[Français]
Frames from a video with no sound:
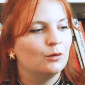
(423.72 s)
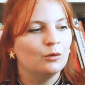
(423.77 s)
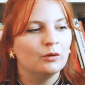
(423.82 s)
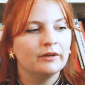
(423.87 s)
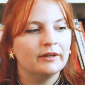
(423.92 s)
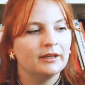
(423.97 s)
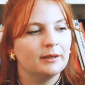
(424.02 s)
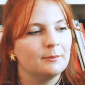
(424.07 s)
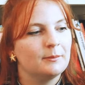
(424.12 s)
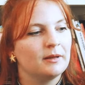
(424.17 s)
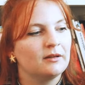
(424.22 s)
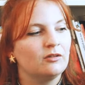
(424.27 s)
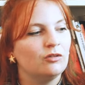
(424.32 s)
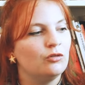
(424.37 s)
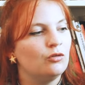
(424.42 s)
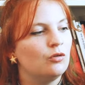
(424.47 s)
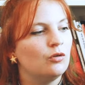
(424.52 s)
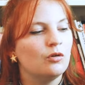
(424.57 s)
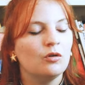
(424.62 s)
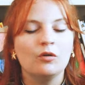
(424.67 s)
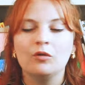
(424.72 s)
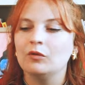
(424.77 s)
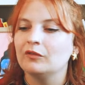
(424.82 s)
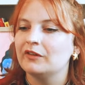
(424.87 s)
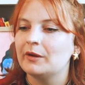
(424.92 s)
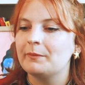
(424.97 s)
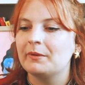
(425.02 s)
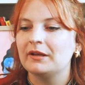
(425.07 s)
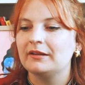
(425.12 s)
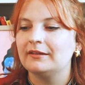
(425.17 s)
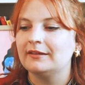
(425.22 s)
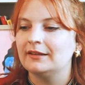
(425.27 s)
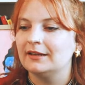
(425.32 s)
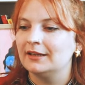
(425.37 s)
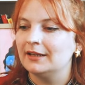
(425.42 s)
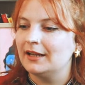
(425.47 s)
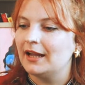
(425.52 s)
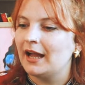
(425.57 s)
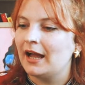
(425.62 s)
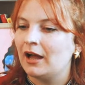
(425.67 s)
Ok, maintenant on va
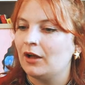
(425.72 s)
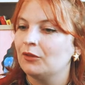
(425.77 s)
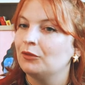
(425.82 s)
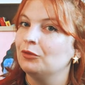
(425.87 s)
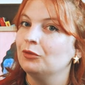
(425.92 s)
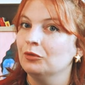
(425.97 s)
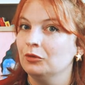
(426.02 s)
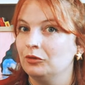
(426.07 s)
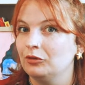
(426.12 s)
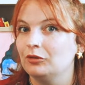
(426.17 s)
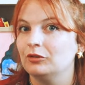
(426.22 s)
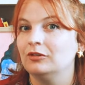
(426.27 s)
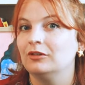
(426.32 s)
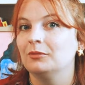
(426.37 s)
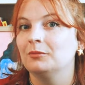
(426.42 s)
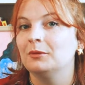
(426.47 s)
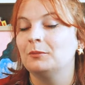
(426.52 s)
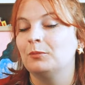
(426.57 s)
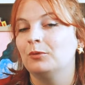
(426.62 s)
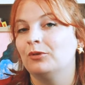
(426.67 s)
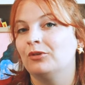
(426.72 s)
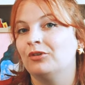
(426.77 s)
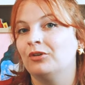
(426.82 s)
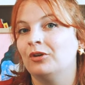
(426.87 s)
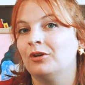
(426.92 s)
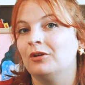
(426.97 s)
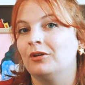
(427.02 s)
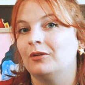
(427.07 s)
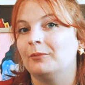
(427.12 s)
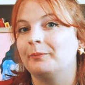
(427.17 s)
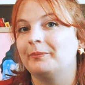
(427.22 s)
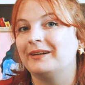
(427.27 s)
passer à un autre de mes puzzles